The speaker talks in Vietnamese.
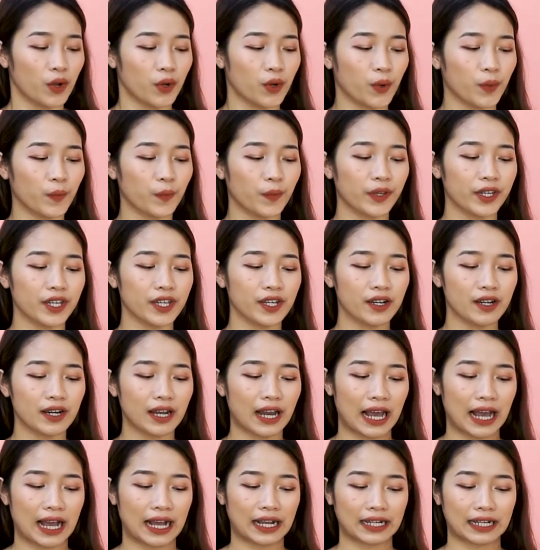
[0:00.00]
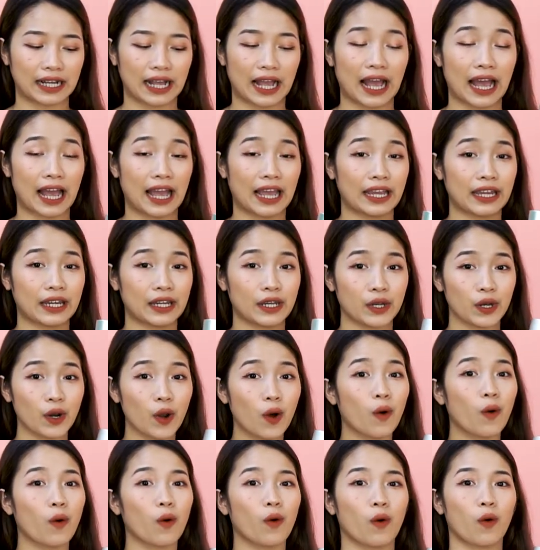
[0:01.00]
cũng như là cái
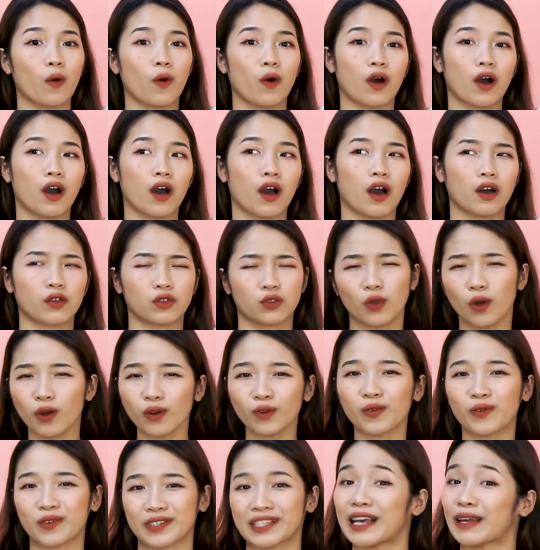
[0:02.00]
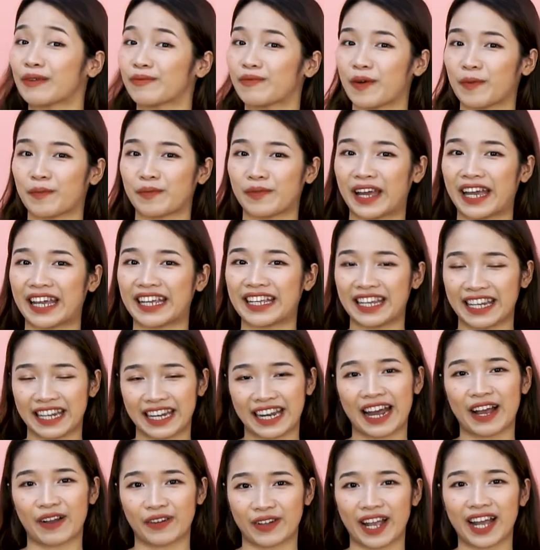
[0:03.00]
độ uh, tốt của sản phẩm này như
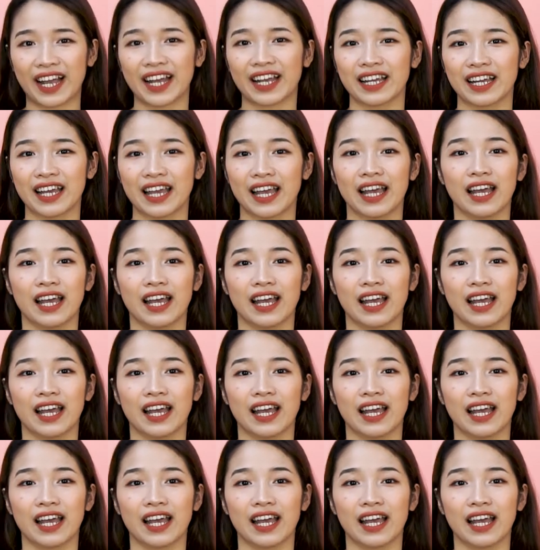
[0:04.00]
thế nào nhá.